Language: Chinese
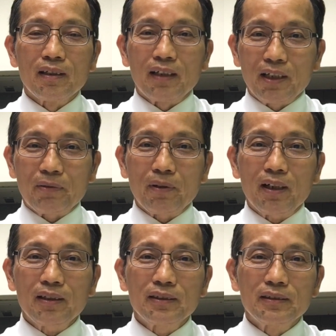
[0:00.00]
可以
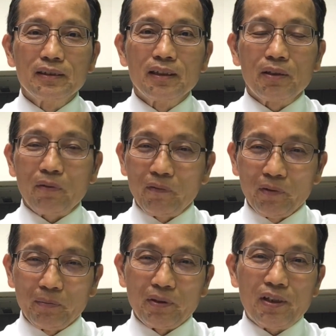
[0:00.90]
说，做
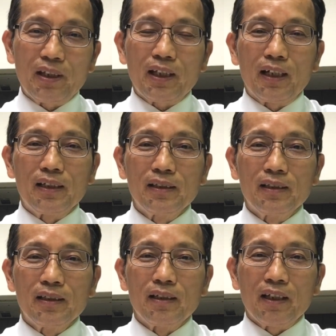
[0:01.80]
父母亲的，
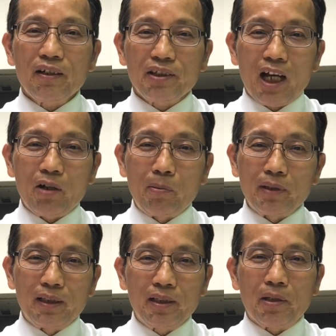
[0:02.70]
影响我们
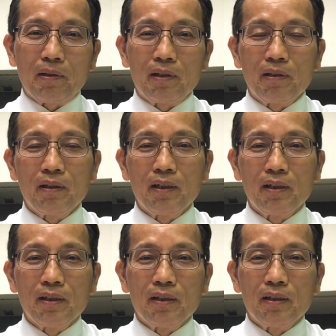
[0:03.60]
的儿女，
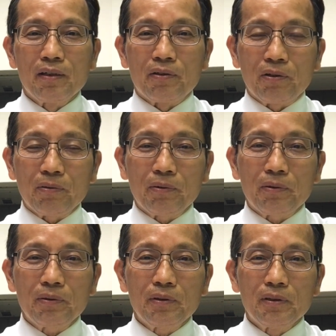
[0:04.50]
几
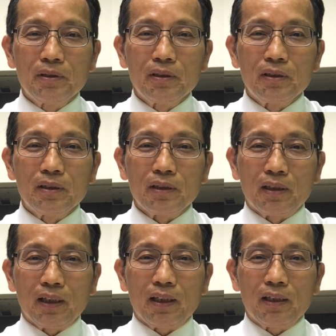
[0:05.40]
乎
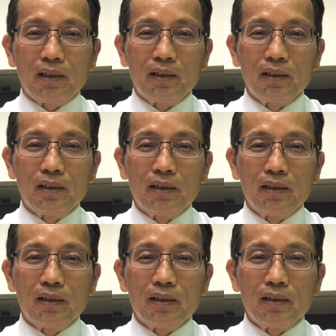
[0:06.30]
可以
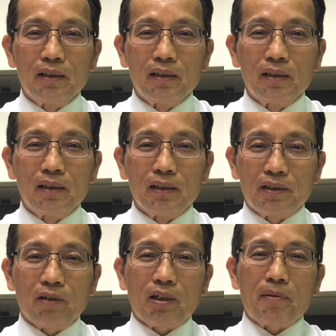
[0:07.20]

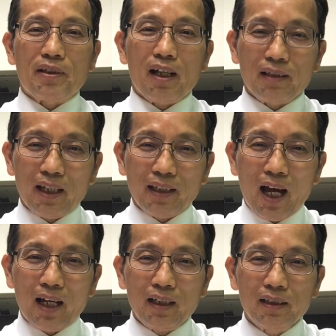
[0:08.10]
叫他们上天
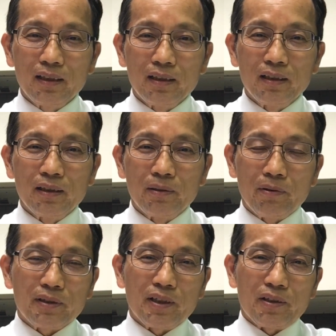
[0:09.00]
堂，
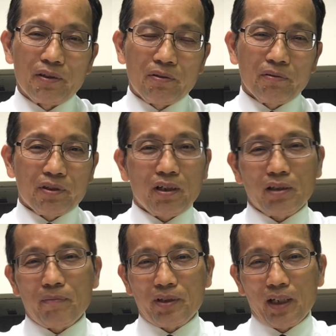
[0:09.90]
或者就叫
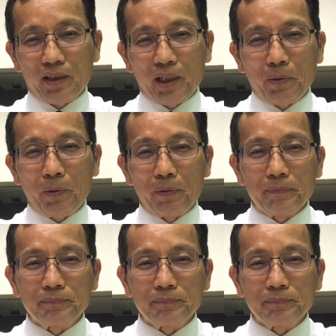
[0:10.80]
他们下地狱。